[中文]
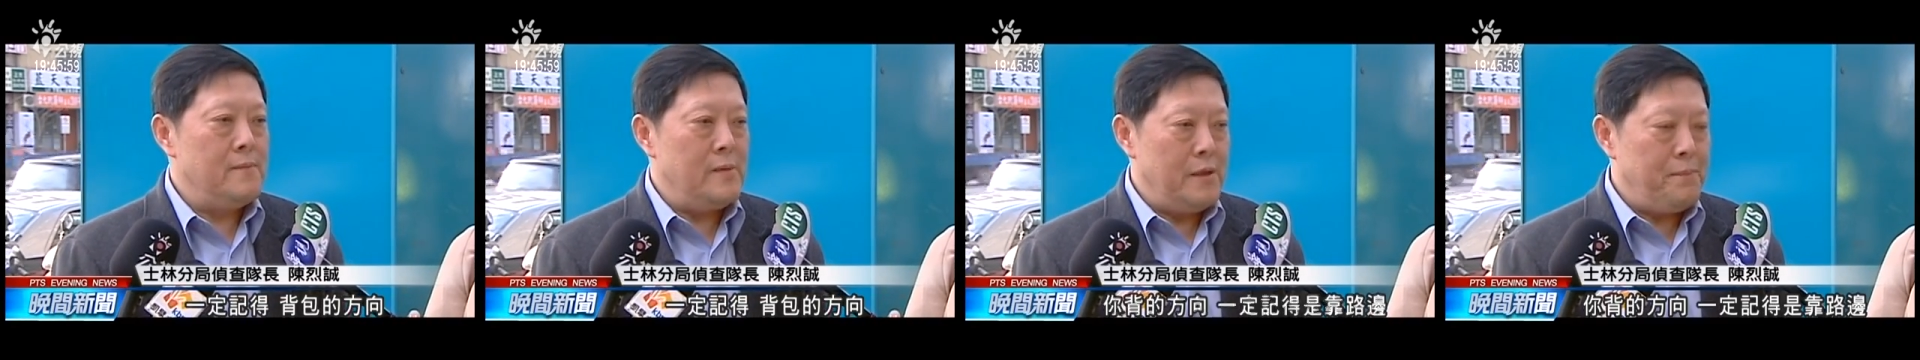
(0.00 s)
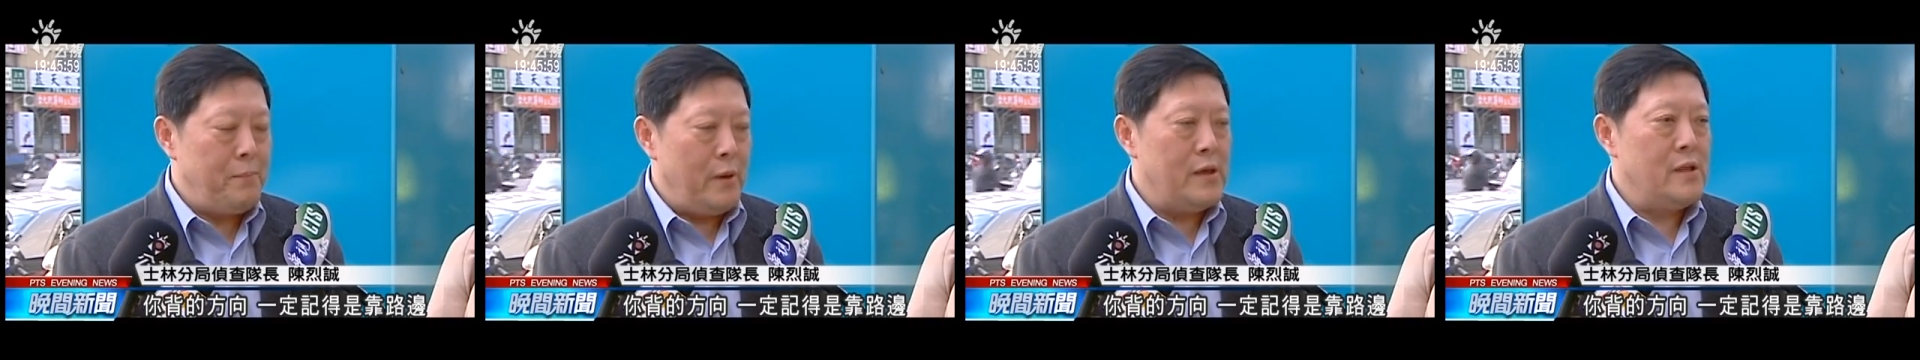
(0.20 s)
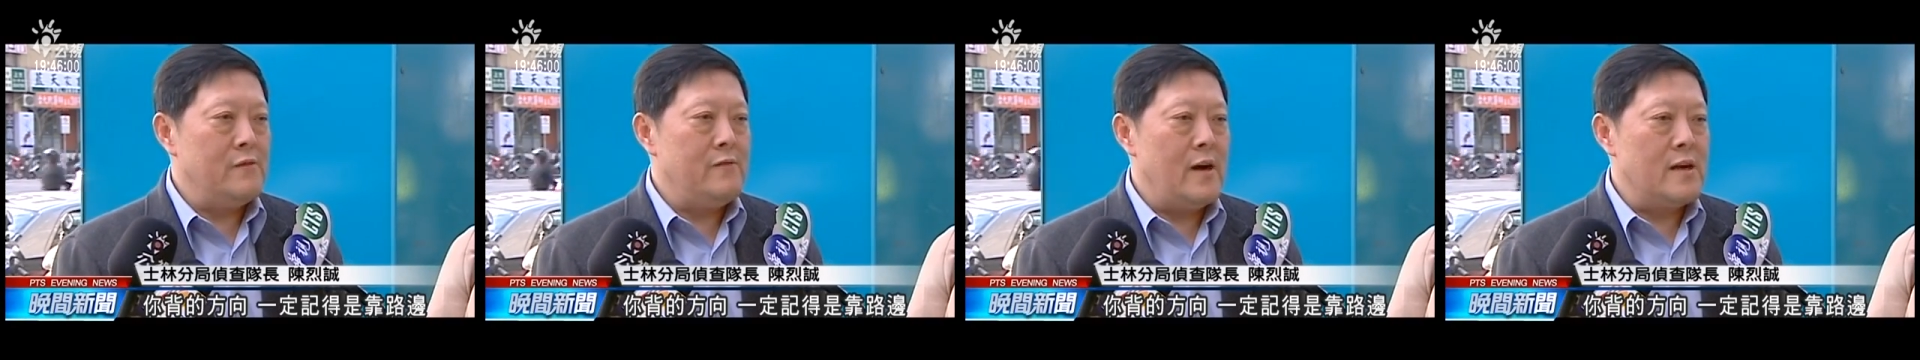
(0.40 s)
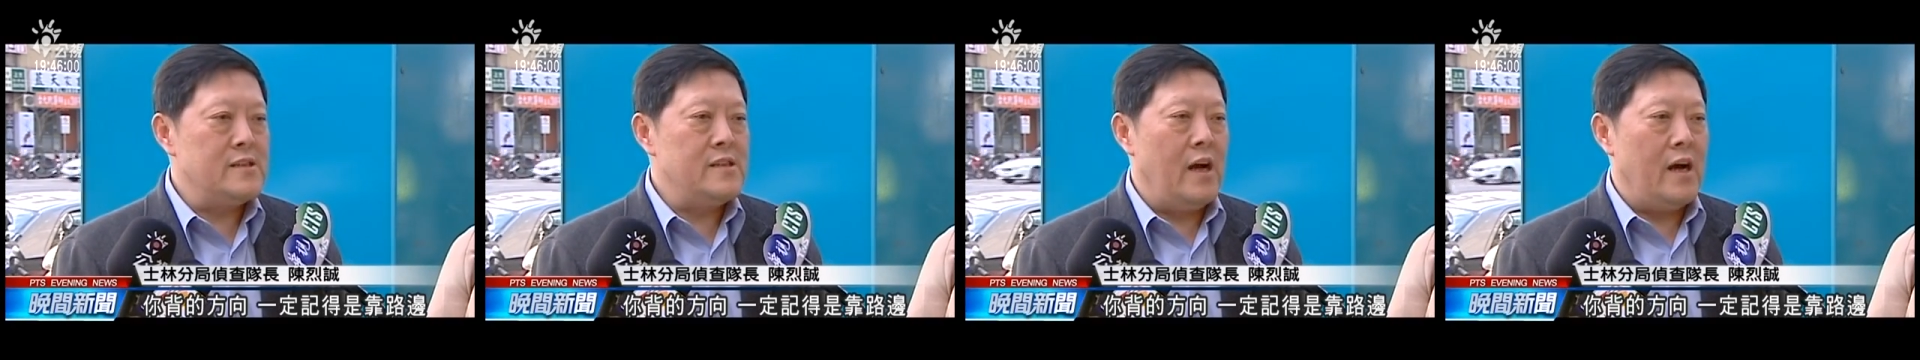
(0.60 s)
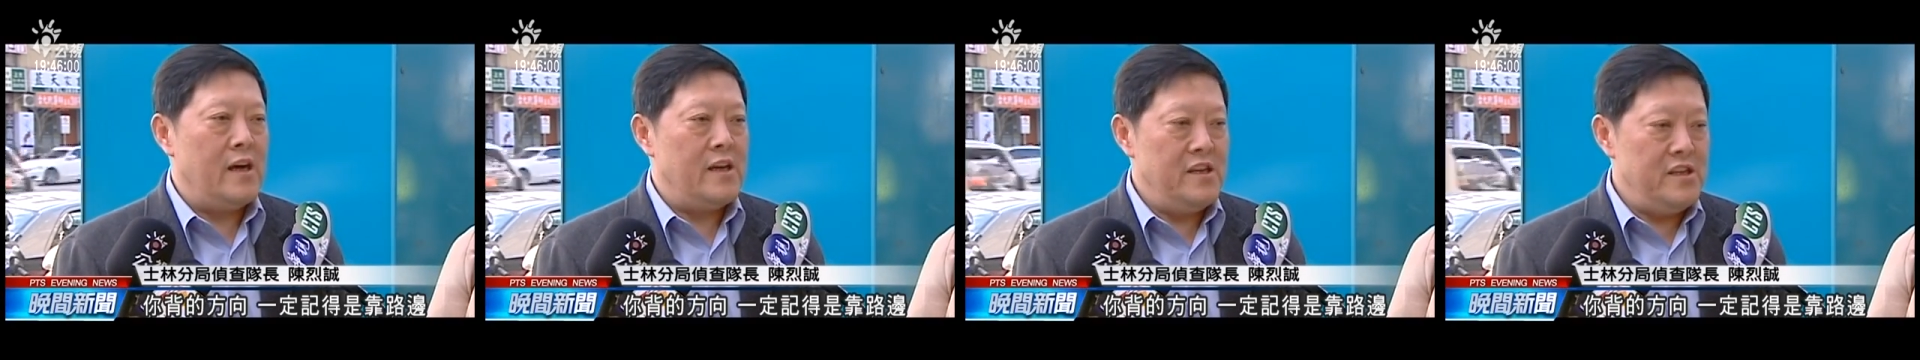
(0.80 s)
你背的方
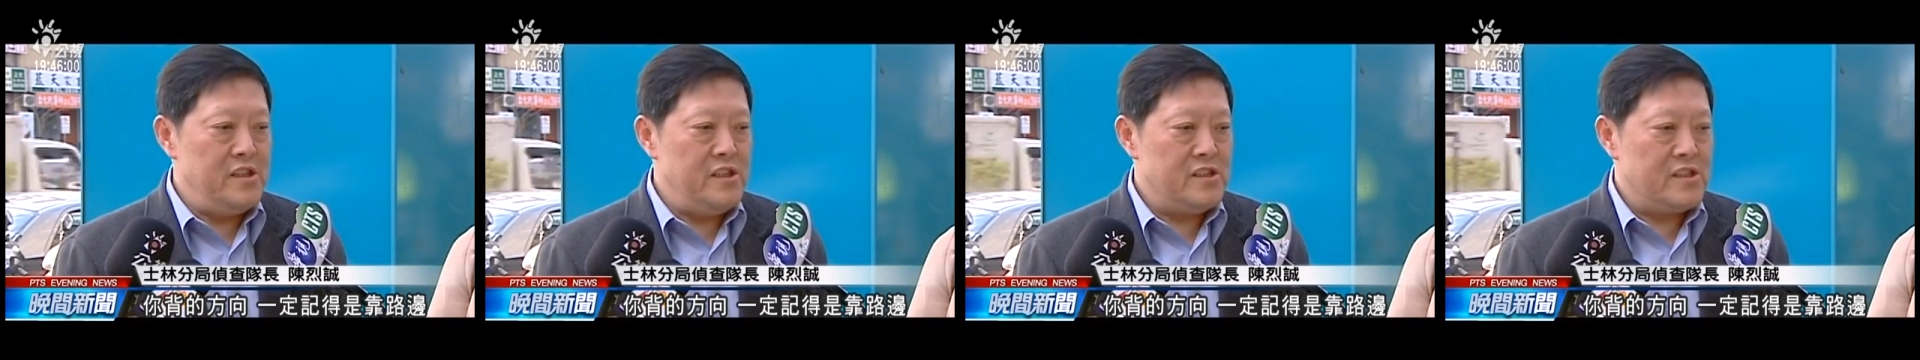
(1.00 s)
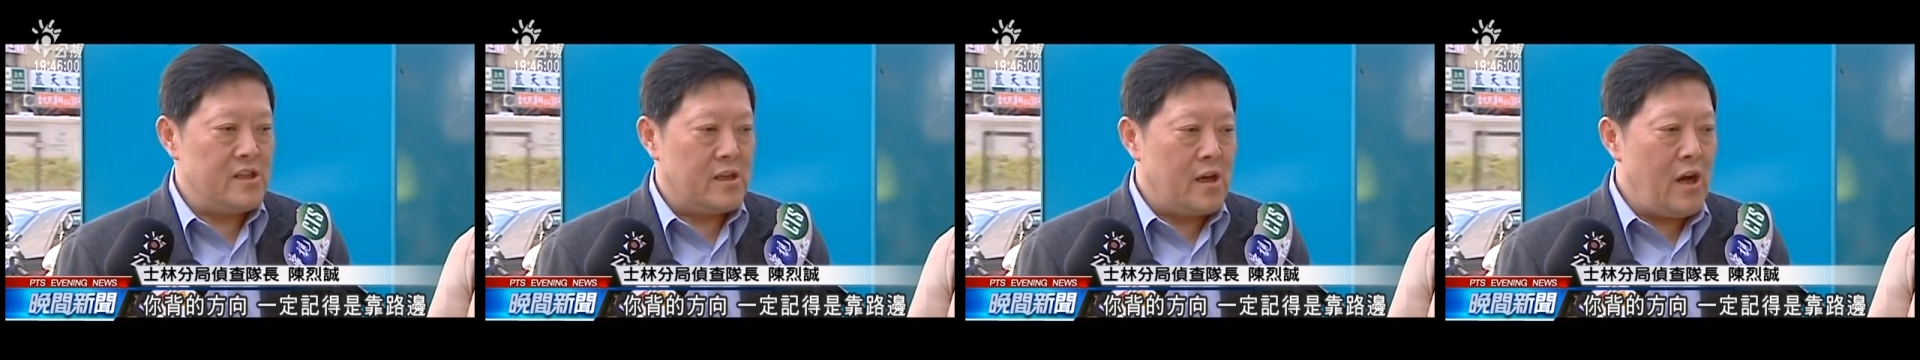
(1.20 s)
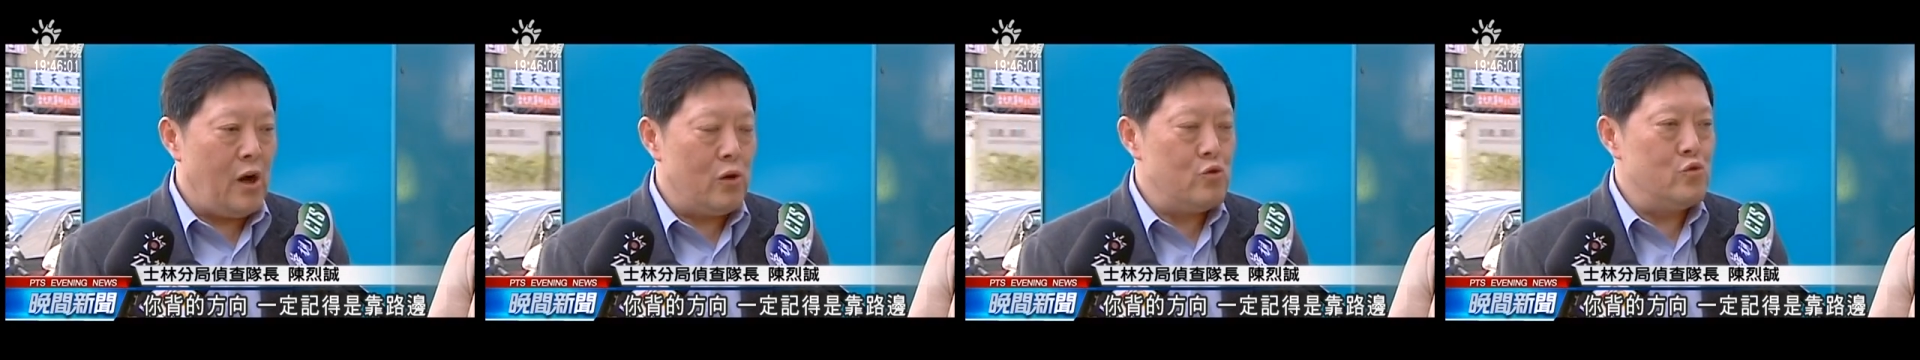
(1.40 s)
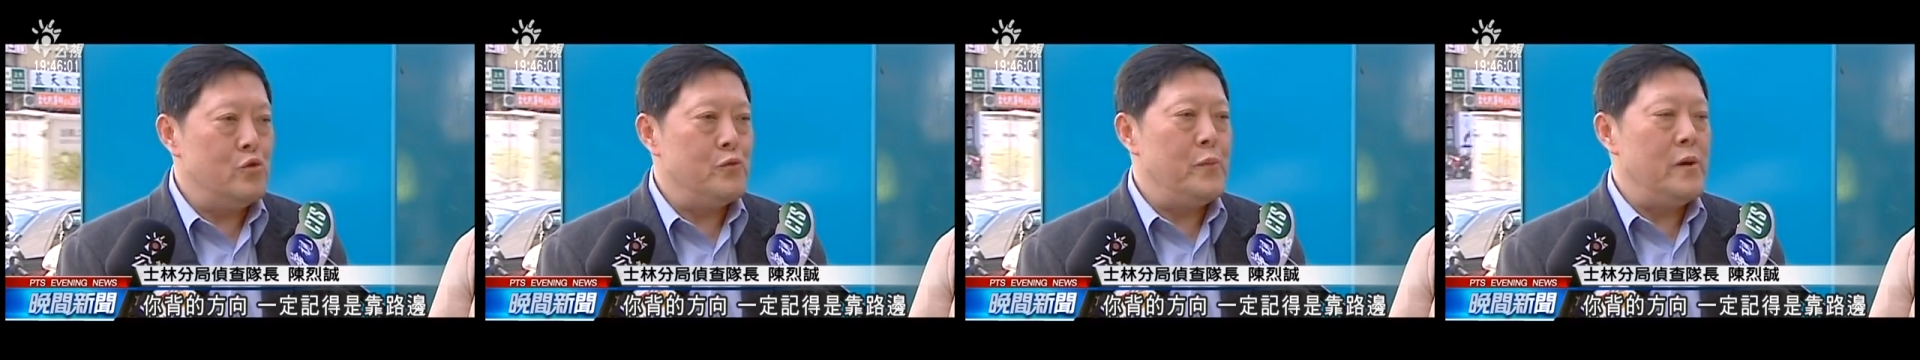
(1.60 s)
向一定是靠路